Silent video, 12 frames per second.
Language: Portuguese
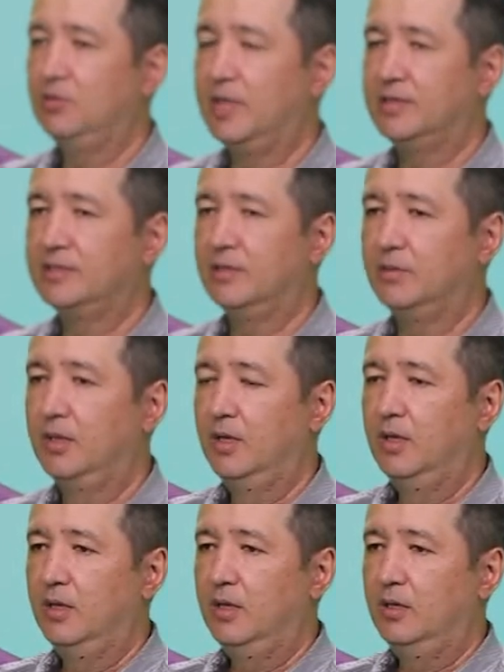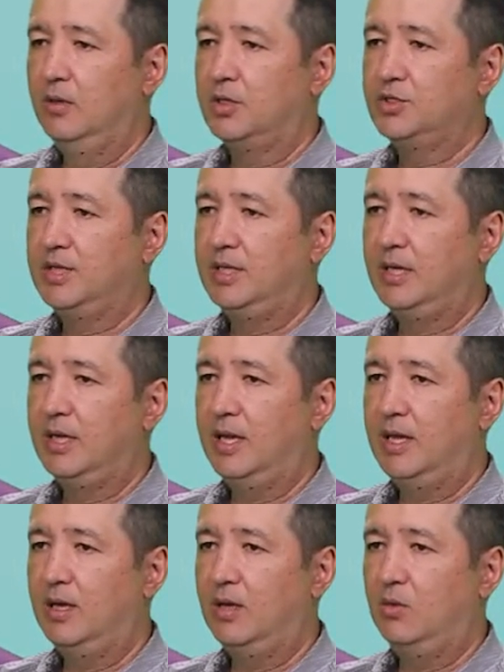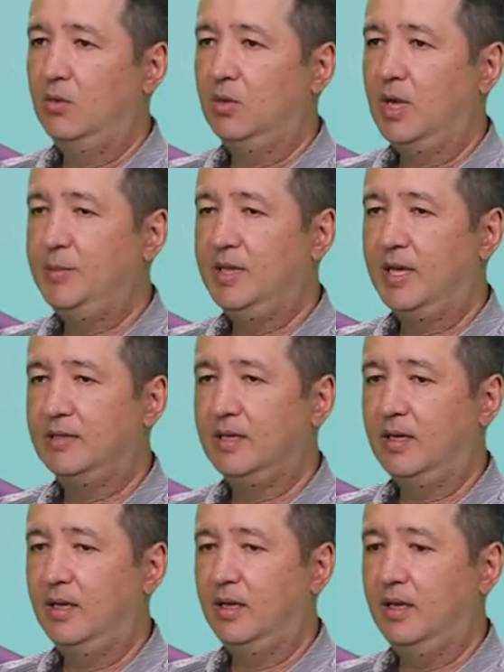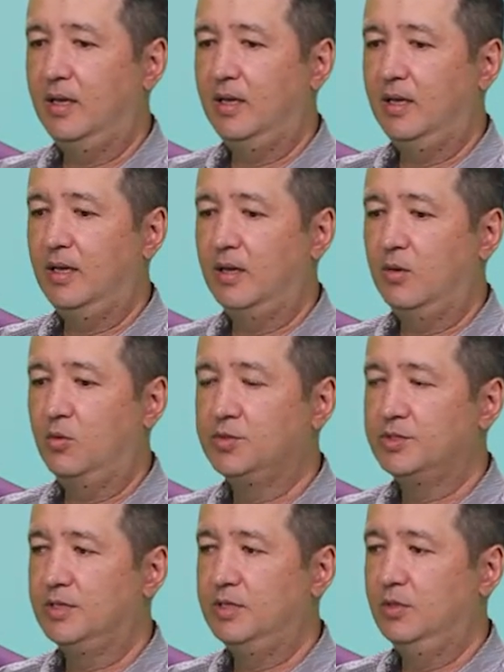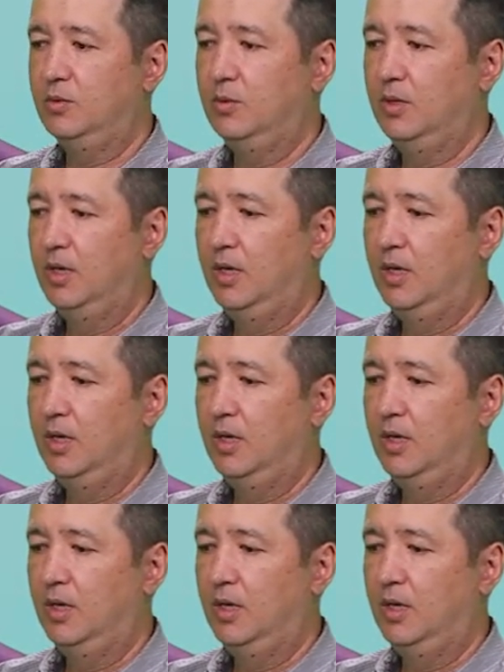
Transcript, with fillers: duração. Eu acho que a, a, o LabData é, conseguiu